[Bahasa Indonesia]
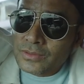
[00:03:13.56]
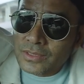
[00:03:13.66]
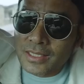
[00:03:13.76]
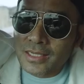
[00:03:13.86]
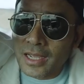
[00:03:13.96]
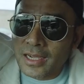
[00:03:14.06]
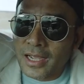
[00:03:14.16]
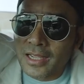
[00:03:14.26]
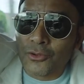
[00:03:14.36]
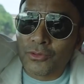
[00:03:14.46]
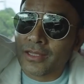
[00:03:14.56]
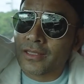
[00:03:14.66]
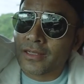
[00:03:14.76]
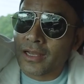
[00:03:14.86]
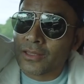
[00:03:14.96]
jadi nggak nggak ikutin
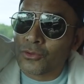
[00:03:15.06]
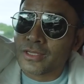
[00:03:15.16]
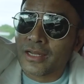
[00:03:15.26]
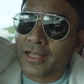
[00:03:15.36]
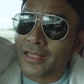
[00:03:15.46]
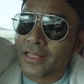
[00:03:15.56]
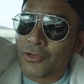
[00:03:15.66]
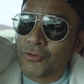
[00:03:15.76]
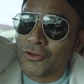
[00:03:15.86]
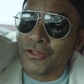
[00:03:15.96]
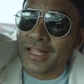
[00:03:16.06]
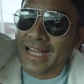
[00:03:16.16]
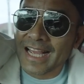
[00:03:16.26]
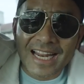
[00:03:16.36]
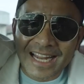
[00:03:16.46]
nggak terusin lagi taekwondonya
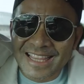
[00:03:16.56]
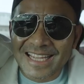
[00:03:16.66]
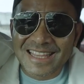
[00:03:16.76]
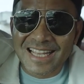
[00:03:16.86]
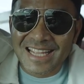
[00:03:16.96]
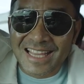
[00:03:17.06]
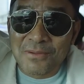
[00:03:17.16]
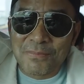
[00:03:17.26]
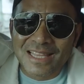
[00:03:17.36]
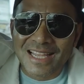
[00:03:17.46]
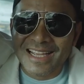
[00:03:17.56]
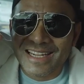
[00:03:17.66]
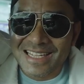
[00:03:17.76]
ya nanti kita lihat tempatnya